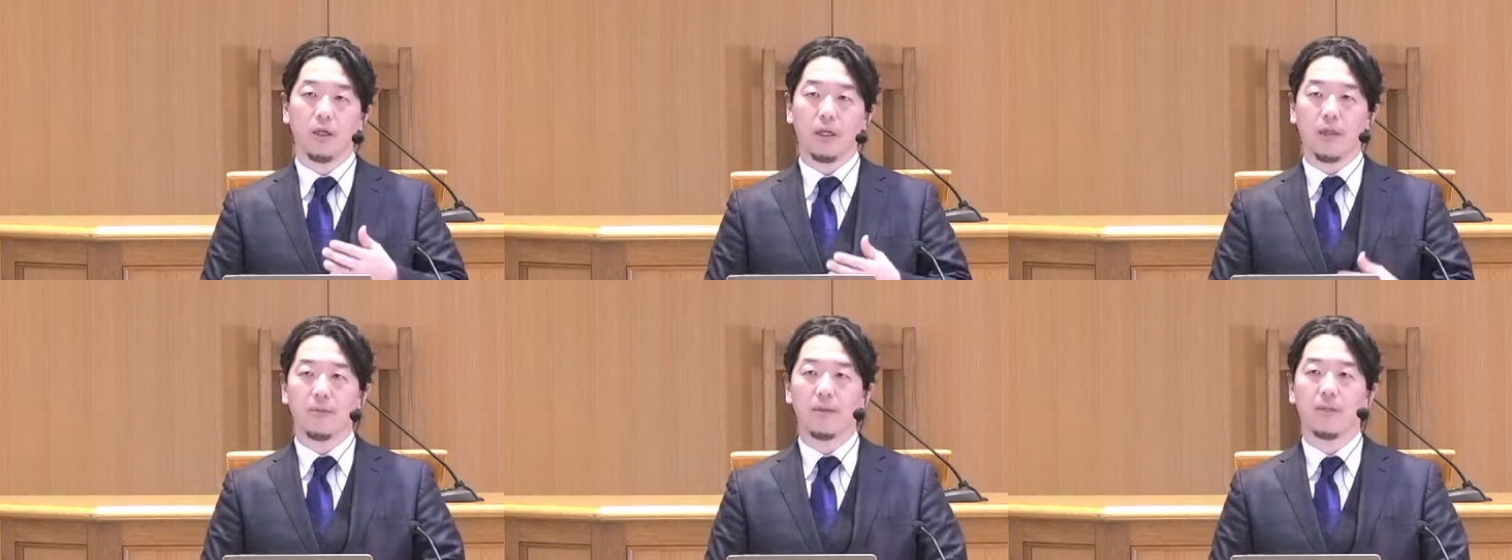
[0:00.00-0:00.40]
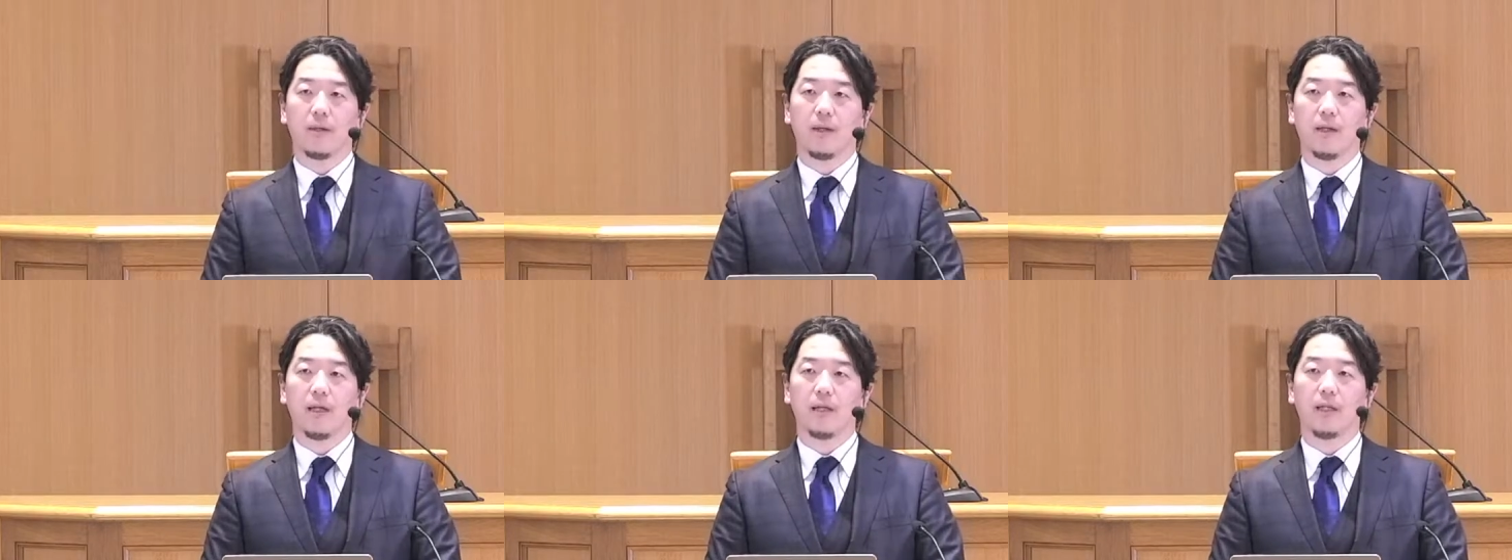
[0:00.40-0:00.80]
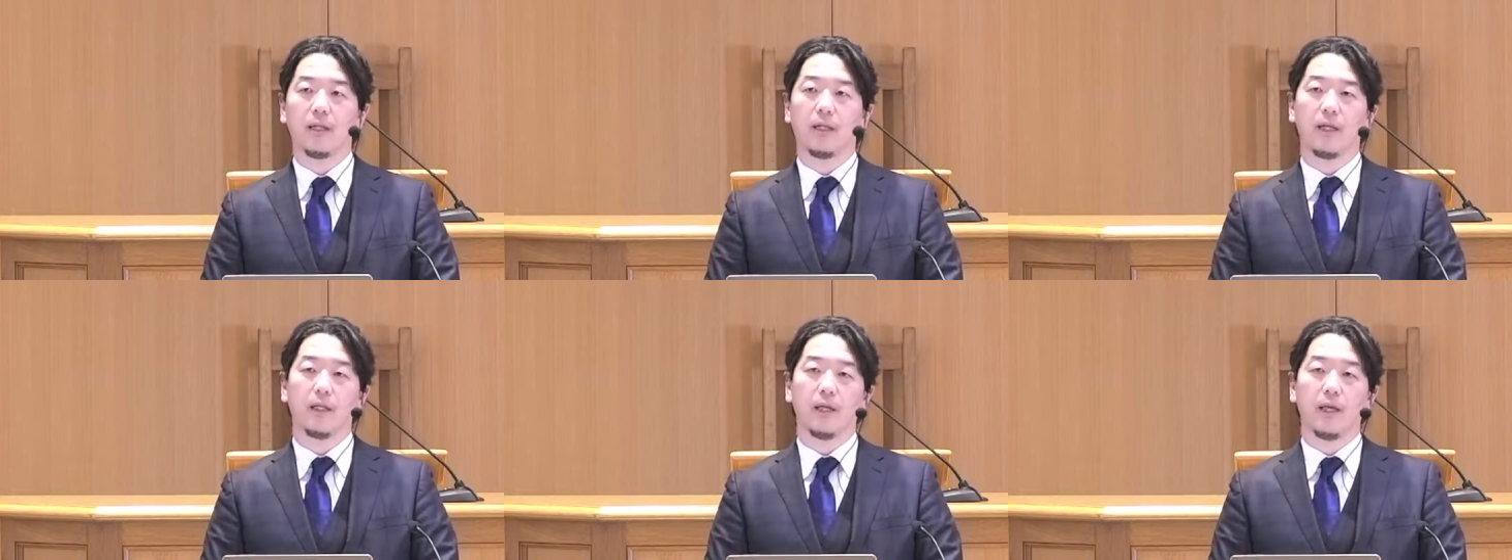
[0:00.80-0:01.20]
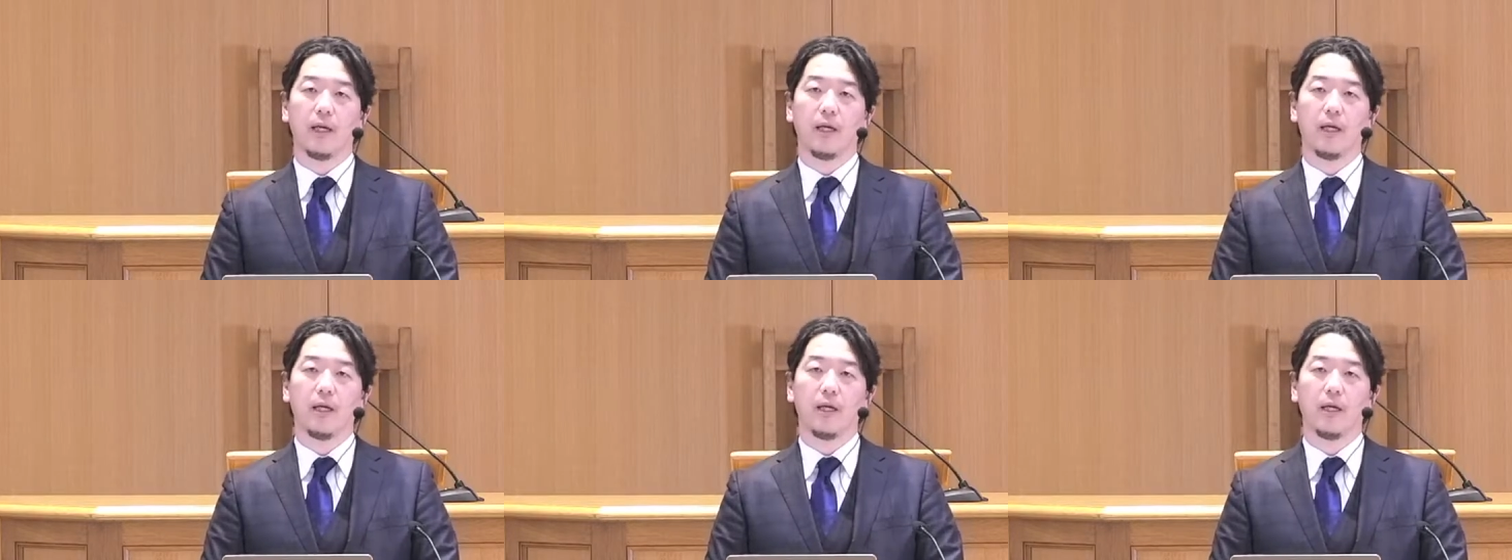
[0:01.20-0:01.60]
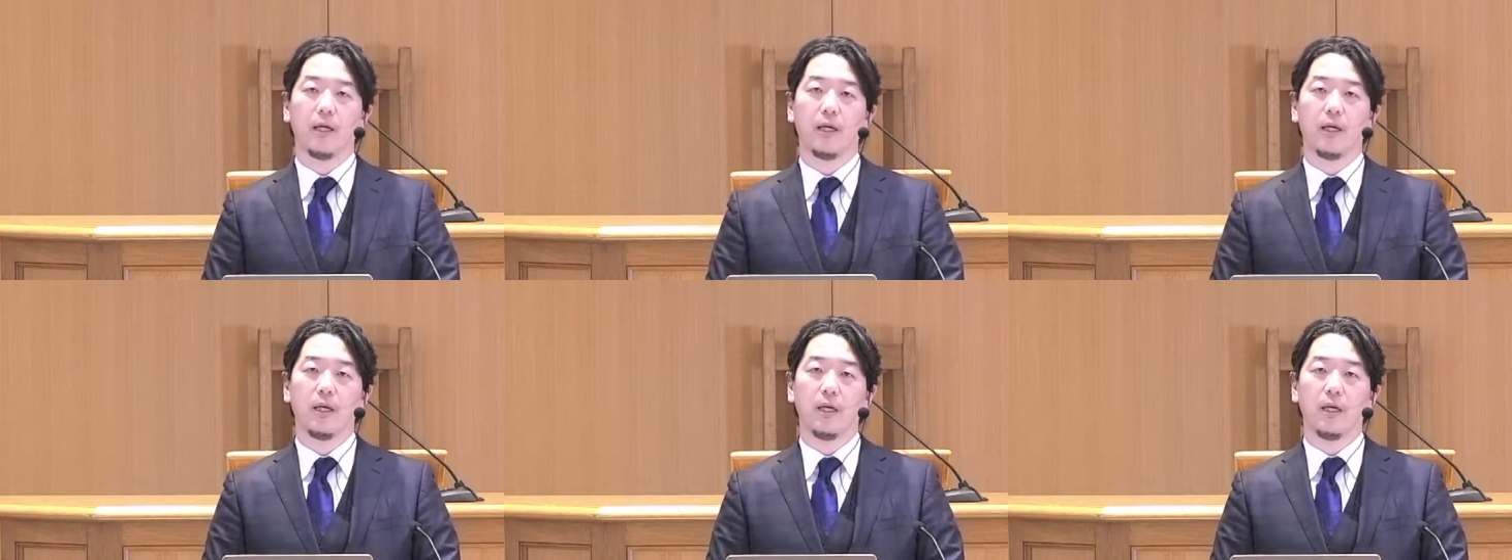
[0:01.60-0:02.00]
神様から頂いて
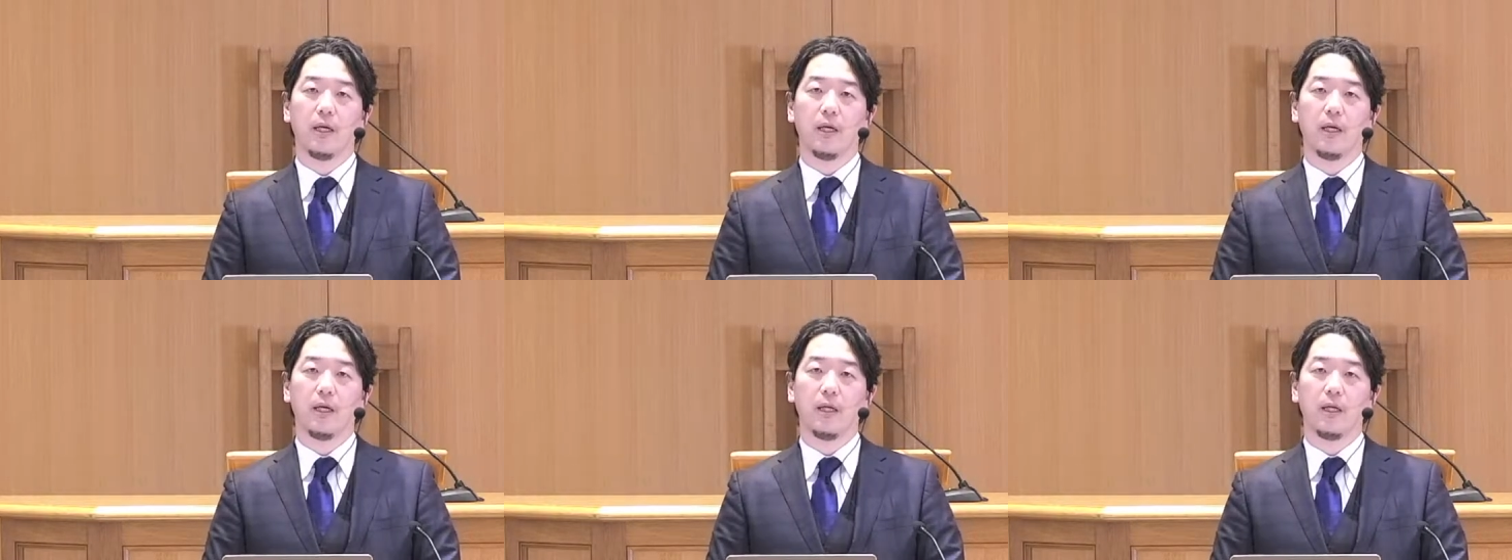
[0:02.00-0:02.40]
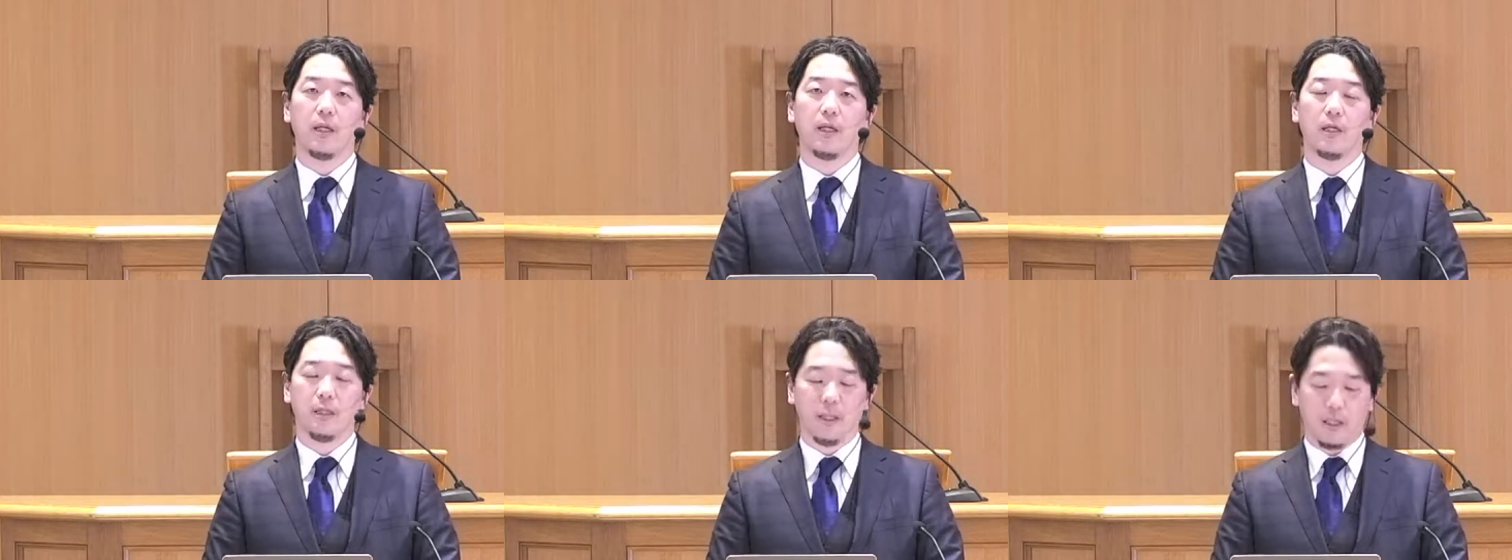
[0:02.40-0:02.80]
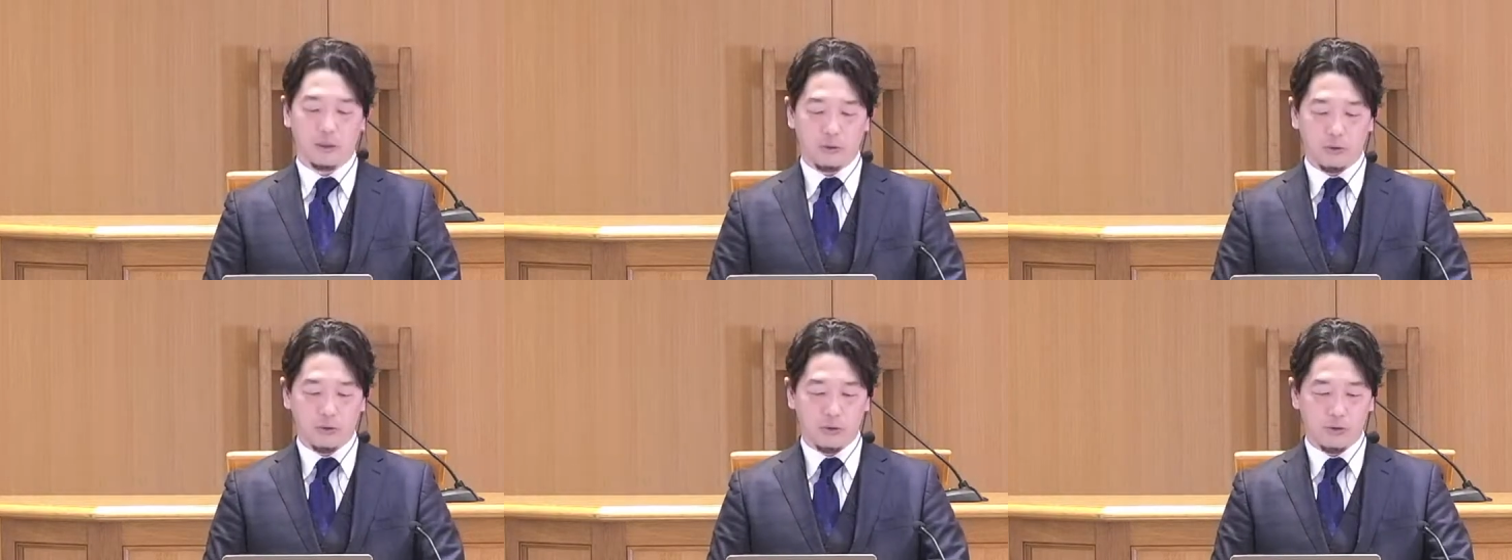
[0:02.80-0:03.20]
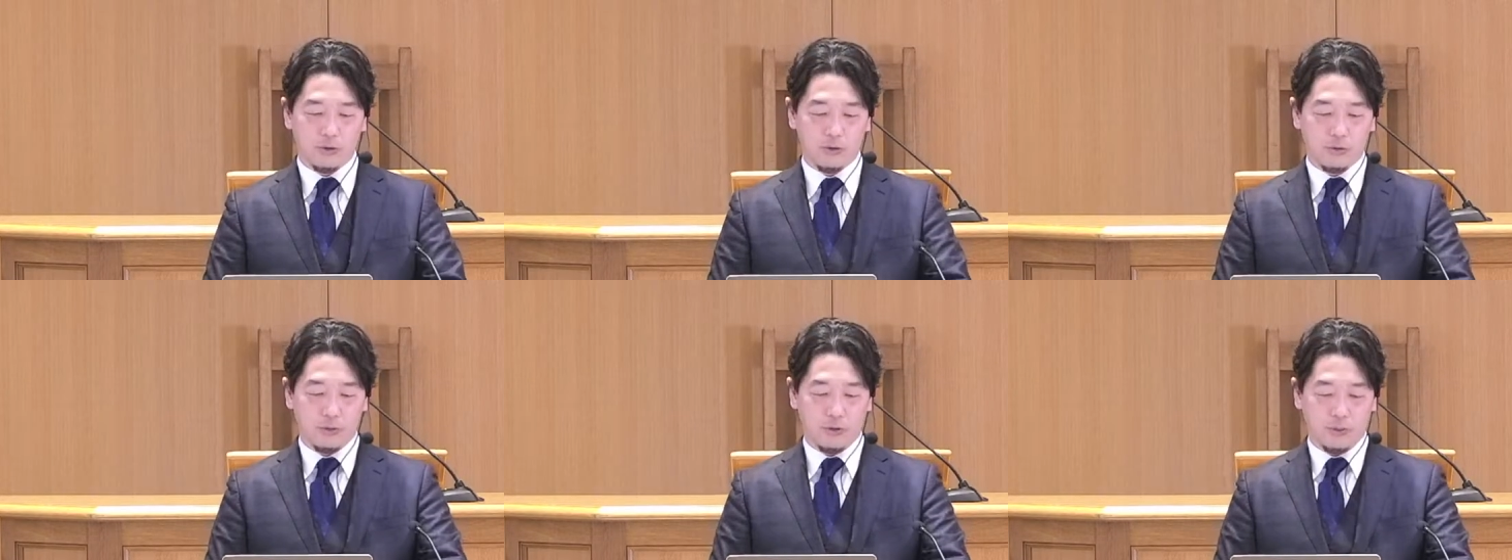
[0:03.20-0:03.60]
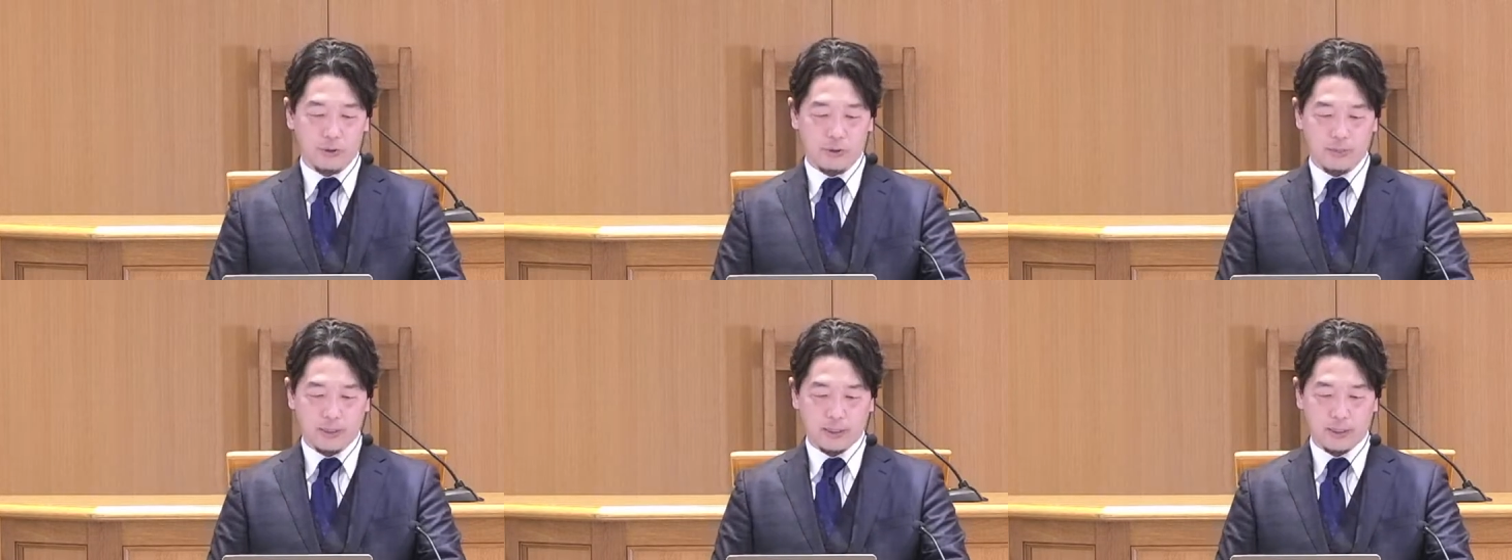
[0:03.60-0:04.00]
いきたいというふうに思
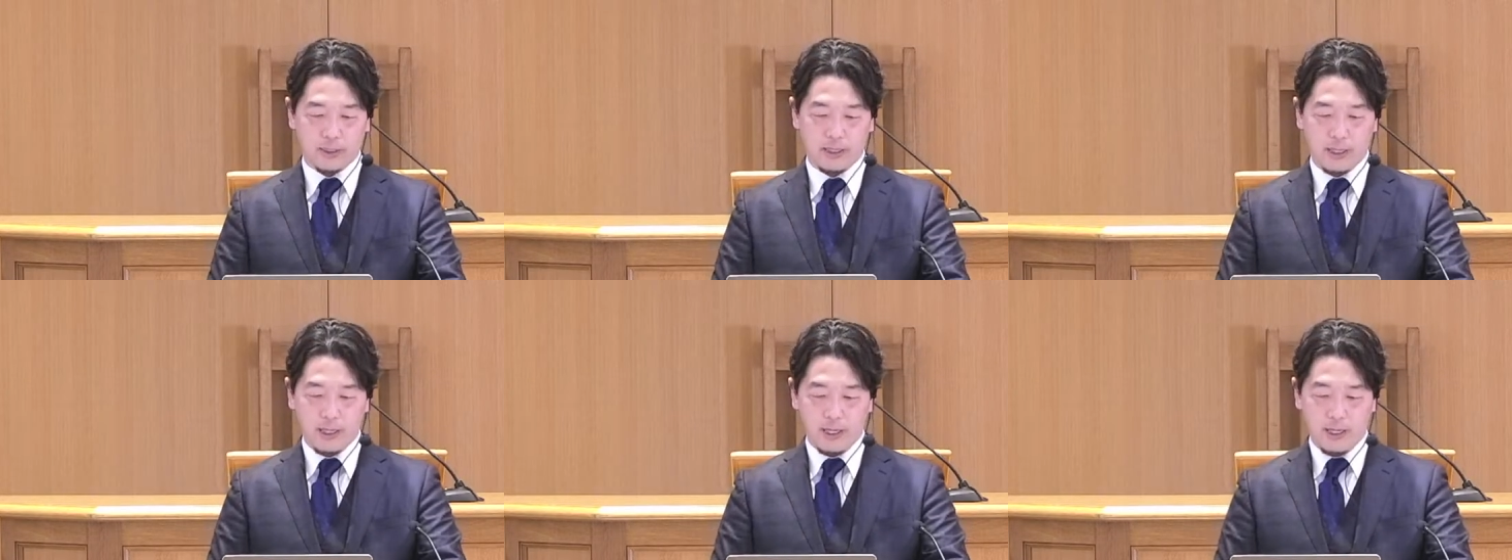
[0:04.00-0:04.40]
います。